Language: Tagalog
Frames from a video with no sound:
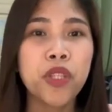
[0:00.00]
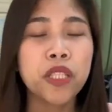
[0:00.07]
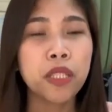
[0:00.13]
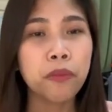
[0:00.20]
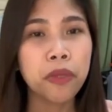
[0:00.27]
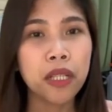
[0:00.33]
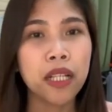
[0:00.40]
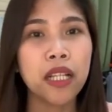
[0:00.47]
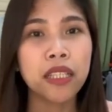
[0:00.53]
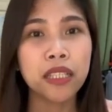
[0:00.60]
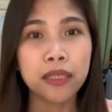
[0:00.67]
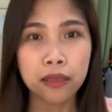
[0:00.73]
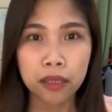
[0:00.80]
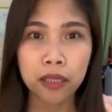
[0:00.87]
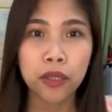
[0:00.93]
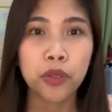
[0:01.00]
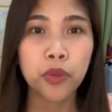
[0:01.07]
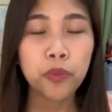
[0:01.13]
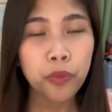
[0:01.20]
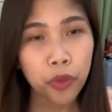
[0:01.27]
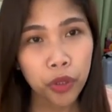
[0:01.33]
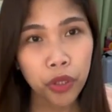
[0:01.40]
sa mga
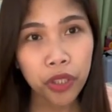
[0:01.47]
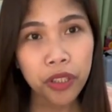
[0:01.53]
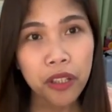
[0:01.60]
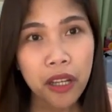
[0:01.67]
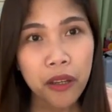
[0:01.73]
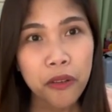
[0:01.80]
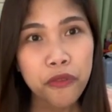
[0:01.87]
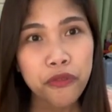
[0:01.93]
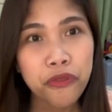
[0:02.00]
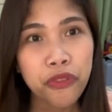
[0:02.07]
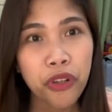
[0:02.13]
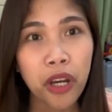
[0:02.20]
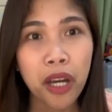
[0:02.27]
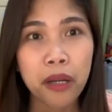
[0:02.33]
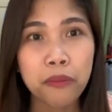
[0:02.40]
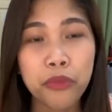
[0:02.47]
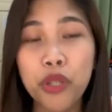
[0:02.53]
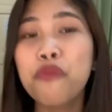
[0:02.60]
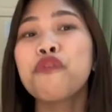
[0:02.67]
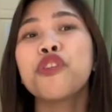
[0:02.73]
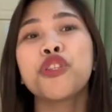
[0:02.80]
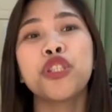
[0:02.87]
nagtatanong po, from
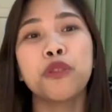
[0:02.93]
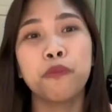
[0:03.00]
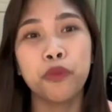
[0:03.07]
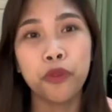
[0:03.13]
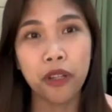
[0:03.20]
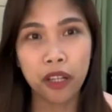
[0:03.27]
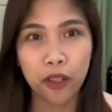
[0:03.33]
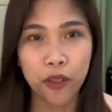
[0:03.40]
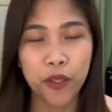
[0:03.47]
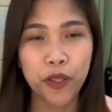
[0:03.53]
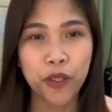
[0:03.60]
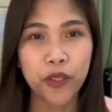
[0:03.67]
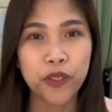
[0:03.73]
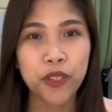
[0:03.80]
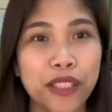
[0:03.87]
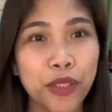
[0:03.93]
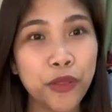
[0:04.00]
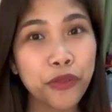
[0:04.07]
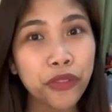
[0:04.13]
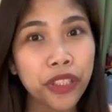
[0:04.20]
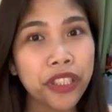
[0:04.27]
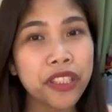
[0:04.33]
receive po ako.
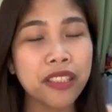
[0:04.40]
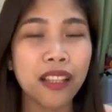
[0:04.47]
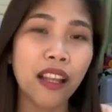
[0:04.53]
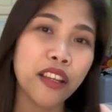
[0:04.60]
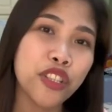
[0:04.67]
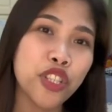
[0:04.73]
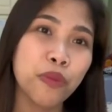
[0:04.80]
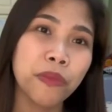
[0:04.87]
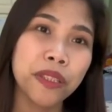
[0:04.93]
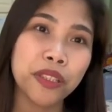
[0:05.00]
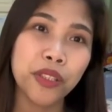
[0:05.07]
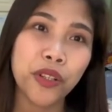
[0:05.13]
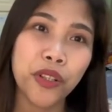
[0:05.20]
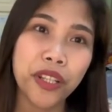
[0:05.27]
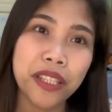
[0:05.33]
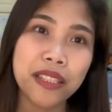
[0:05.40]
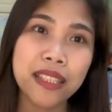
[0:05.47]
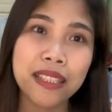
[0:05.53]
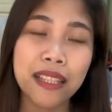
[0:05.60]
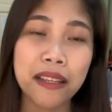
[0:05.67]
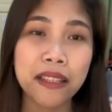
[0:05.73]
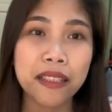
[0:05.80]
Yung first lodgement ko is
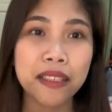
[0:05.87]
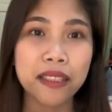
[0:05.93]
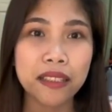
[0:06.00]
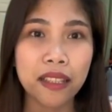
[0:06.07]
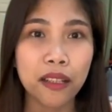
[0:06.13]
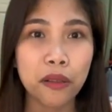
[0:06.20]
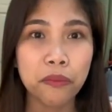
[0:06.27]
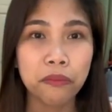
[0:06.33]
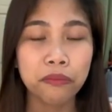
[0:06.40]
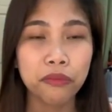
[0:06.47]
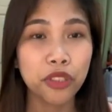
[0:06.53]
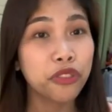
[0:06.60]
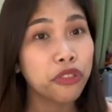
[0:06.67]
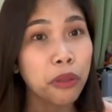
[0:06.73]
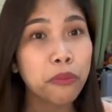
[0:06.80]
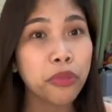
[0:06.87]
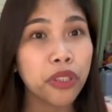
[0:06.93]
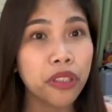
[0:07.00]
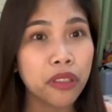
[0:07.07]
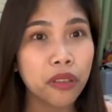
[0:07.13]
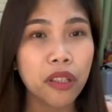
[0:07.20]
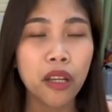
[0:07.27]
last um,
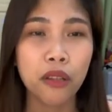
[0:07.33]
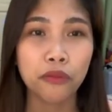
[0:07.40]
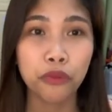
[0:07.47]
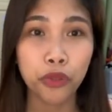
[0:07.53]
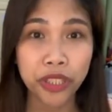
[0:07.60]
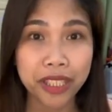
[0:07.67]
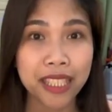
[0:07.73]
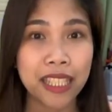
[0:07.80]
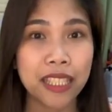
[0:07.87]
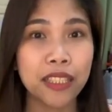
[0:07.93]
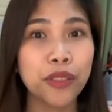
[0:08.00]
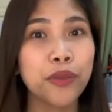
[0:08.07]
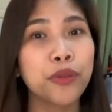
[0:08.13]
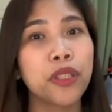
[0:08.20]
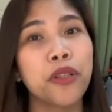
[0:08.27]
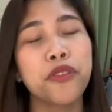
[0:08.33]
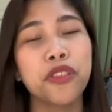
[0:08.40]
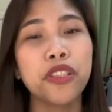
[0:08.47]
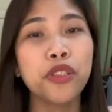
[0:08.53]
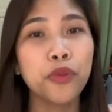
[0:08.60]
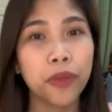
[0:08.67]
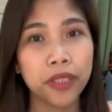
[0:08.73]
November 14,
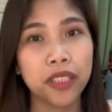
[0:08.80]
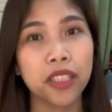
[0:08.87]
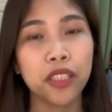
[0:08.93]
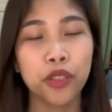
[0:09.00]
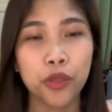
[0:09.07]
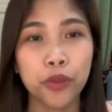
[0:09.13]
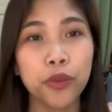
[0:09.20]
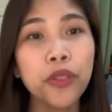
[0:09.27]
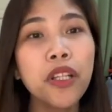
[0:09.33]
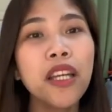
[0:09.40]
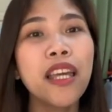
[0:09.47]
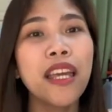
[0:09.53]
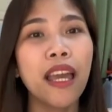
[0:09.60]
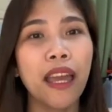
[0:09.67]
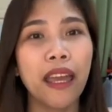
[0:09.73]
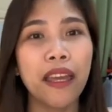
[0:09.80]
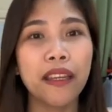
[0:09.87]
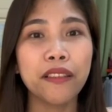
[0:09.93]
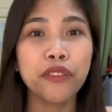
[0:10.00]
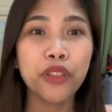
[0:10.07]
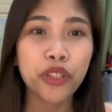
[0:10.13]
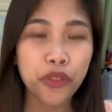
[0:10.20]
2022.
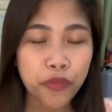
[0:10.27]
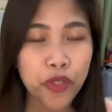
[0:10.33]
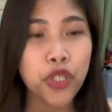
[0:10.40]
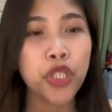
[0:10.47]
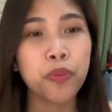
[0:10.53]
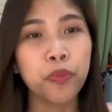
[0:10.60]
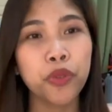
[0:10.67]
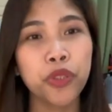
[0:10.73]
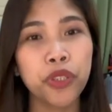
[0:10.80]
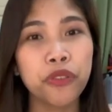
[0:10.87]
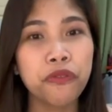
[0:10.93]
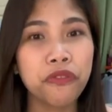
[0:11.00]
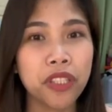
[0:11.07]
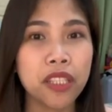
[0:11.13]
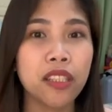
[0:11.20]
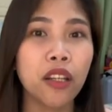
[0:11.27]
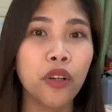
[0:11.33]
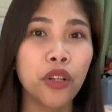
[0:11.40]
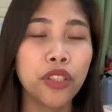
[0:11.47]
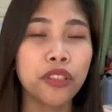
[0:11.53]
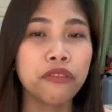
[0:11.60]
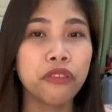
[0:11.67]
And na-refuse po yung visa
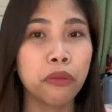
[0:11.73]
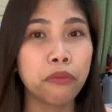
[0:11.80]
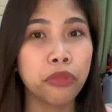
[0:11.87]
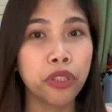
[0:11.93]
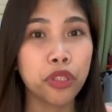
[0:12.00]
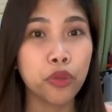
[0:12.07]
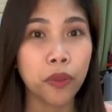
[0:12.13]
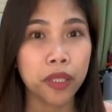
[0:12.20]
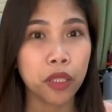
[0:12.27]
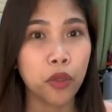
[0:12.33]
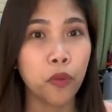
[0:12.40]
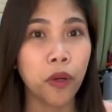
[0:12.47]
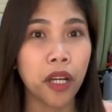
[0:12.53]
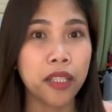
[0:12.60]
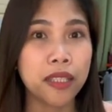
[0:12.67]
ko November 21,